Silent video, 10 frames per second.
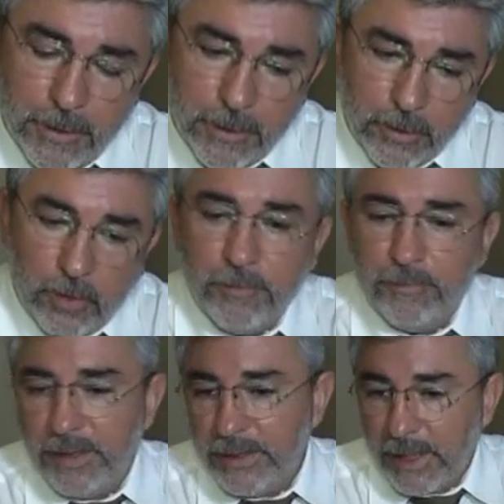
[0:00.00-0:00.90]
eh,
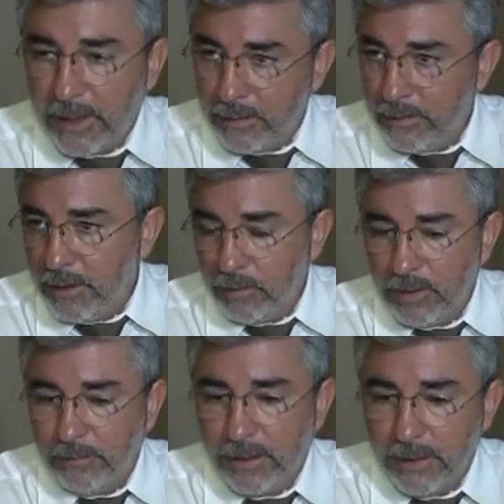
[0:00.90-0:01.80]
completar de
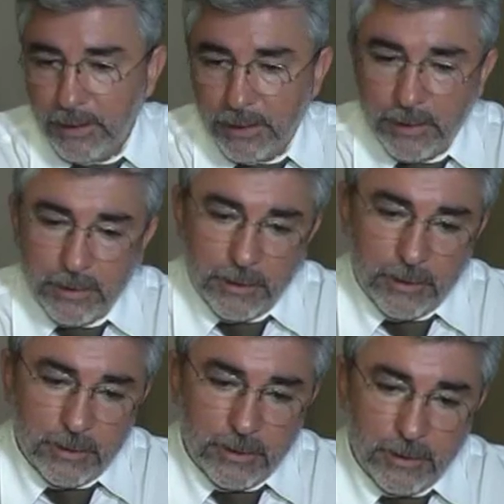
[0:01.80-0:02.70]
alguna manera
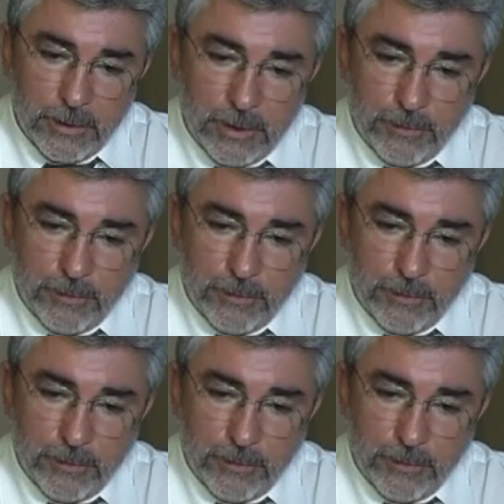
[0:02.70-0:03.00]
este,